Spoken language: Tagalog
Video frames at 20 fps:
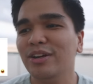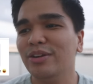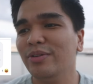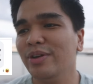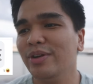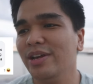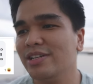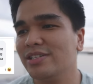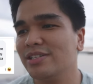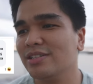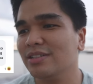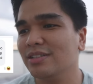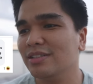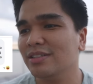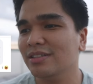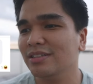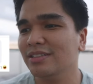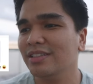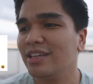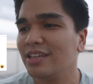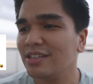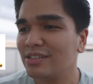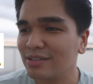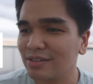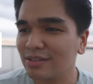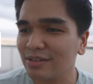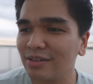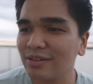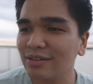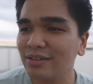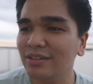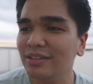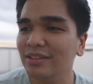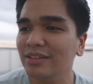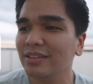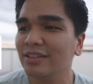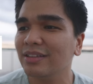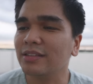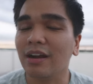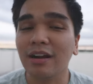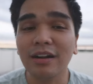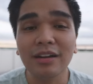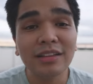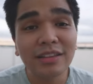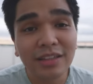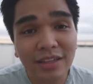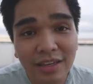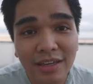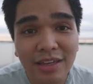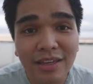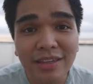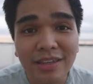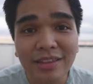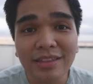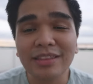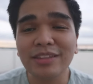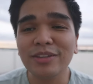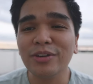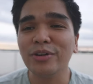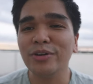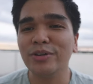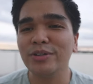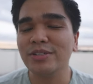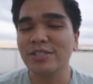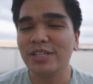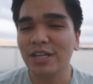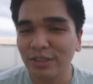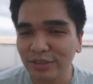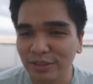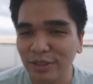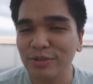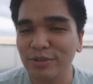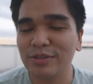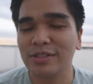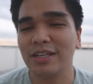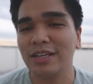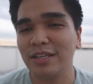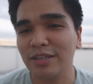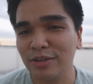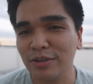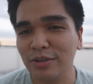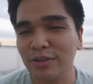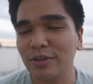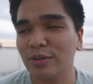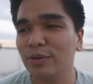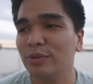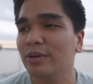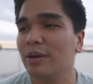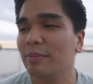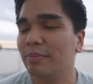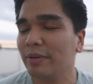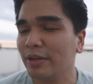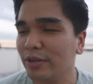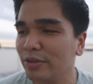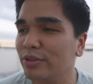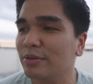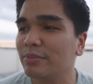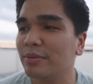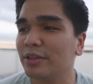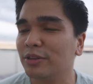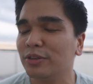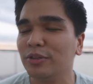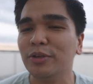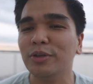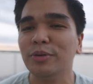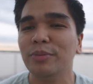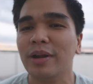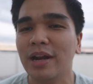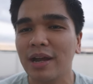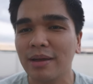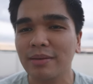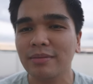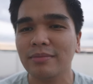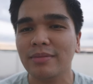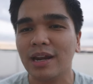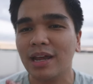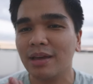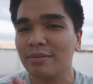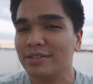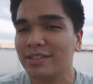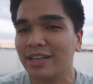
Rachel Dison, Arlene, yun, shoutout sa inyo. Kung napanood nyo man to, maraming maraming